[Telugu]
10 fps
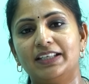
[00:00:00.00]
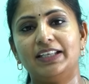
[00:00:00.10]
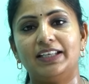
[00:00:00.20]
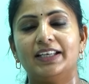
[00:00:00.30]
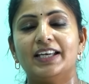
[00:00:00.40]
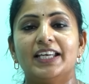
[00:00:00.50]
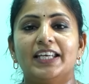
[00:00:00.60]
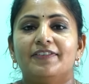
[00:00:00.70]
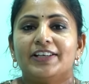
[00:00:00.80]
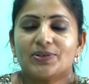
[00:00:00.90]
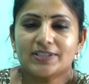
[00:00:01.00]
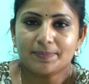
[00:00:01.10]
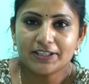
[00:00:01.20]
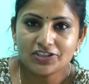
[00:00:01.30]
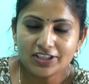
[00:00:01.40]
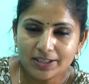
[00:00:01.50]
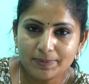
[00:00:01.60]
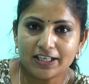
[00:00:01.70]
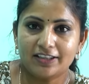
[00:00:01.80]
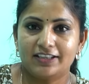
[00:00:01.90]
ఇది ఈ వీడియోకి సంబంధించి నేను
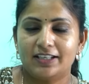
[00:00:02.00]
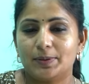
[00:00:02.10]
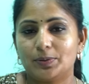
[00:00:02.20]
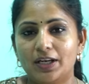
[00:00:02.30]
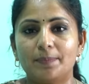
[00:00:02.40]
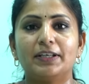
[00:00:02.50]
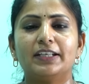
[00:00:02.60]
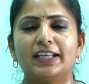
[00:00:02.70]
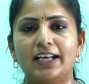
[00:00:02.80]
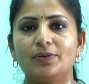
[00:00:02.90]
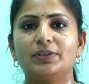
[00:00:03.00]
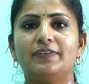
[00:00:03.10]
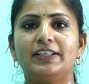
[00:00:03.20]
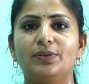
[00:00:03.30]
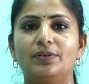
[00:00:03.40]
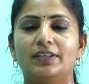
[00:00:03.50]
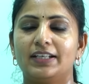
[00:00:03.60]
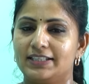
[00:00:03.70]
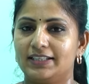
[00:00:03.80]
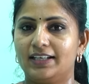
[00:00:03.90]
మీకు అందిద్దాం అనుకున్న అప్డేట్ ఎలా ఉంది వీడియో
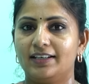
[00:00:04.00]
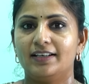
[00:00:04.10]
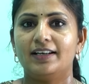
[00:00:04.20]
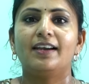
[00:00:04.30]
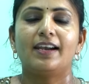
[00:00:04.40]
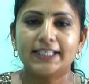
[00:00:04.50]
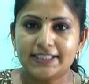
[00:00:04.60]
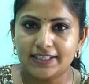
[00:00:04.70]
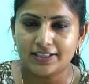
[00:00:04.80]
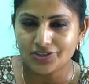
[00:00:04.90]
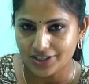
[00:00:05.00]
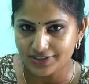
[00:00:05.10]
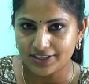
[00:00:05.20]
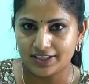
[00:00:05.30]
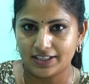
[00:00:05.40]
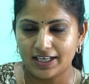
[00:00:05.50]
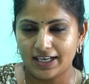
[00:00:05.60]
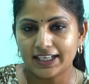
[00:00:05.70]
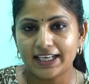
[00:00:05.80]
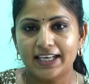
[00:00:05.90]
నచ్చిందా లైక్ చేయండి షేర్ చేయండి
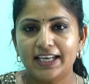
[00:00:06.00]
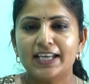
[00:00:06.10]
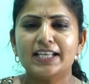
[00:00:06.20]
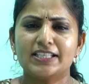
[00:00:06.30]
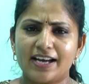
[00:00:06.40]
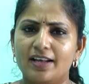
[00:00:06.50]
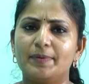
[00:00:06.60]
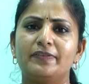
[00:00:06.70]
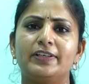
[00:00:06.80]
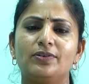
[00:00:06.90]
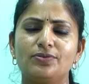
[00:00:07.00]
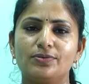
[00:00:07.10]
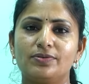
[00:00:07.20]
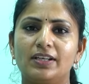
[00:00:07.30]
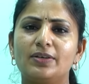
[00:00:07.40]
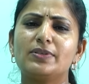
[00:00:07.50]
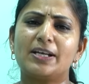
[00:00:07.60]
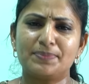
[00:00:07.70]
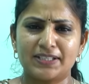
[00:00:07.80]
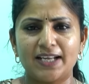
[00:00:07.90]
అలాగే చాలామంది వీడియోస్ చూస్తున్నారు
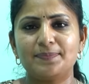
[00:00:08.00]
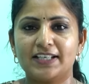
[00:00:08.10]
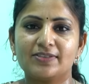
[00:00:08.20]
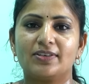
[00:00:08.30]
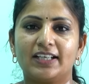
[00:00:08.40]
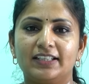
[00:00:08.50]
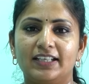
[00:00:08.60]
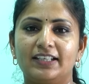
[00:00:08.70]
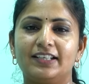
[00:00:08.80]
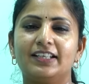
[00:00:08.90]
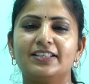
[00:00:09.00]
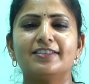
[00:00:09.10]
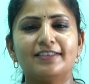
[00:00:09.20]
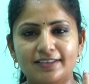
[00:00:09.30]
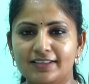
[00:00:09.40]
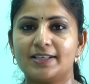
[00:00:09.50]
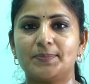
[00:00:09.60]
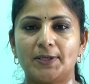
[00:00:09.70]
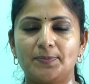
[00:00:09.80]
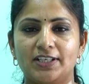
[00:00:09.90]
సబ్స్క్రైబ్ చేసుకోవడానికి ఏంటండి చిన్న
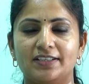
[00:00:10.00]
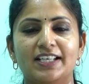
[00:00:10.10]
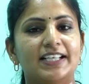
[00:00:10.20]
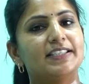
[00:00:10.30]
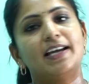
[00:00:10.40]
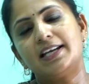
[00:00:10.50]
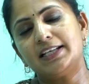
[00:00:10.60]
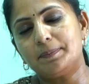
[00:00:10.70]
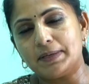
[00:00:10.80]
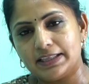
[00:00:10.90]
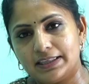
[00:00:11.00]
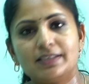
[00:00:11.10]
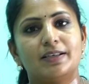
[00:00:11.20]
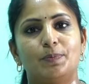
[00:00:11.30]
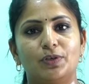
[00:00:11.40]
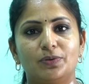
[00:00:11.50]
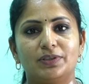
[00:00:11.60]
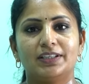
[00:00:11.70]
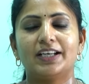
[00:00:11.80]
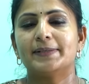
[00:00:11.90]
సబ్స్క్రిప్షన్ ఛానల్కి పెద్ద సపోర్ట్
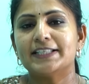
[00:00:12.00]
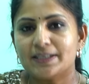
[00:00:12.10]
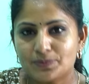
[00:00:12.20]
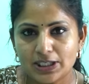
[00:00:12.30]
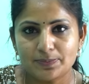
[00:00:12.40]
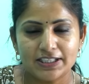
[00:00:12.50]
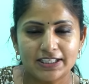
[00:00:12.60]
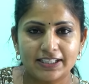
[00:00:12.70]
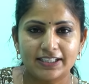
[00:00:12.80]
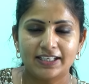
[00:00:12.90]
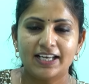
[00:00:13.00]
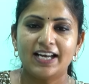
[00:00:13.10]
అవుతుంది కాబట్టి సబ్స్క్రైబ్ చేసేయండి